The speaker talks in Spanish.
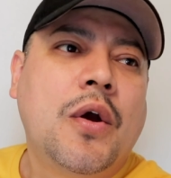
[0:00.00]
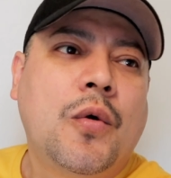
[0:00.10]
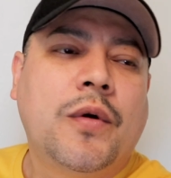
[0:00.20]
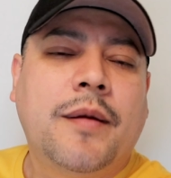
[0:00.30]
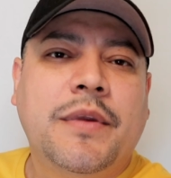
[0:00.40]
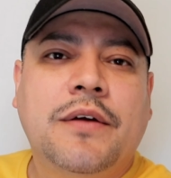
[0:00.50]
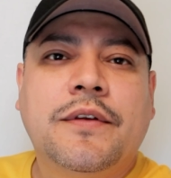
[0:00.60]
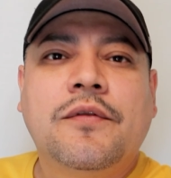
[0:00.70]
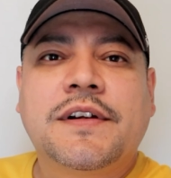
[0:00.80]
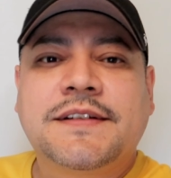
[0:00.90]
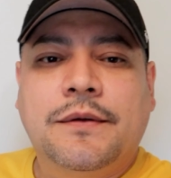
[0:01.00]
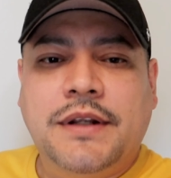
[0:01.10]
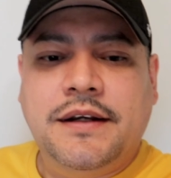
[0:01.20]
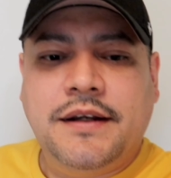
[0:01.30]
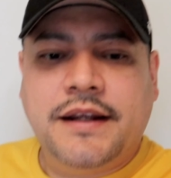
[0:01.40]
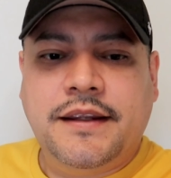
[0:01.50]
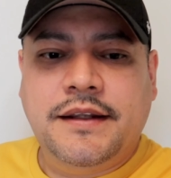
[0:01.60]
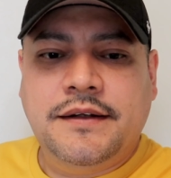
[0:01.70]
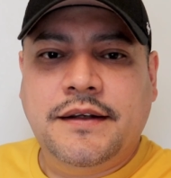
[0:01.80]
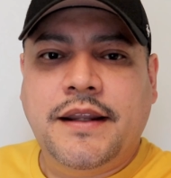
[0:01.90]
un amigo de un restaurante aquí
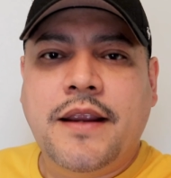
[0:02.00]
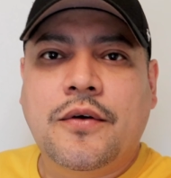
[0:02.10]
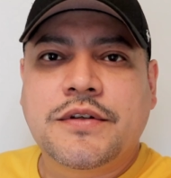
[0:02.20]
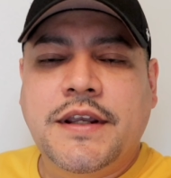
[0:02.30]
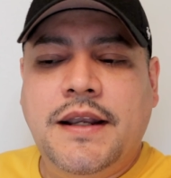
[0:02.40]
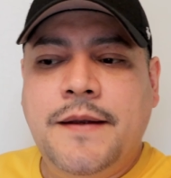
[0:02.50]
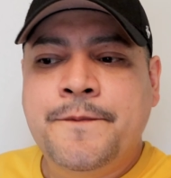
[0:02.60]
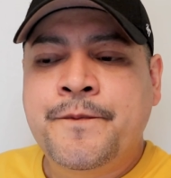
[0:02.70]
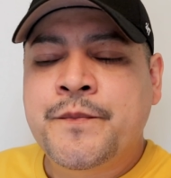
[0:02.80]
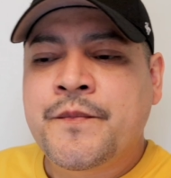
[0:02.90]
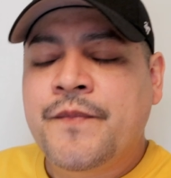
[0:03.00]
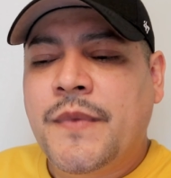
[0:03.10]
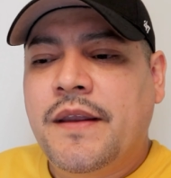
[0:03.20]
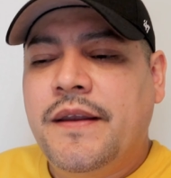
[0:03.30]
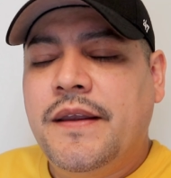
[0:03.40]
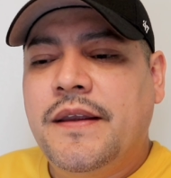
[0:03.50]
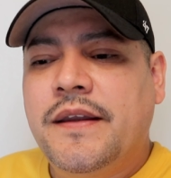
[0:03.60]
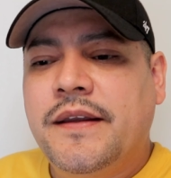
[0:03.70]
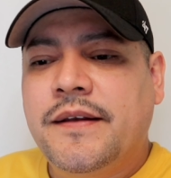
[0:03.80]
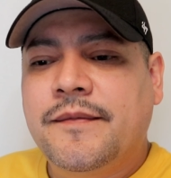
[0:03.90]
en, en Cochela.
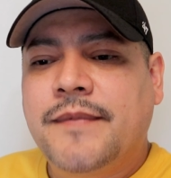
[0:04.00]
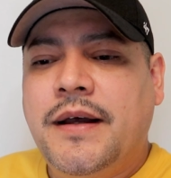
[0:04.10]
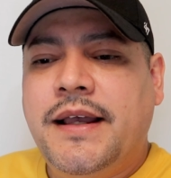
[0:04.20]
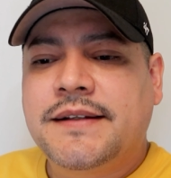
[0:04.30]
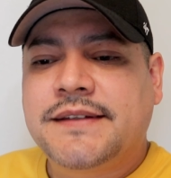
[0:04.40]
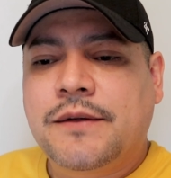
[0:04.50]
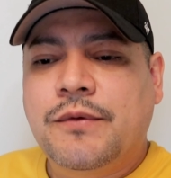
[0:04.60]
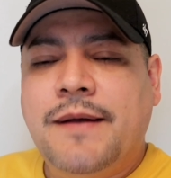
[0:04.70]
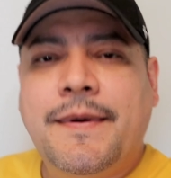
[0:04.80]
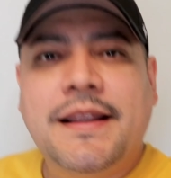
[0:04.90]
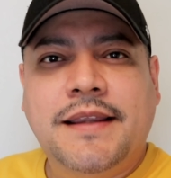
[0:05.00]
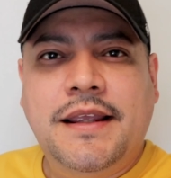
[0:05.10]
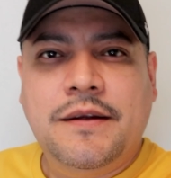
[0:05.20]
Eh, va a estar una banda,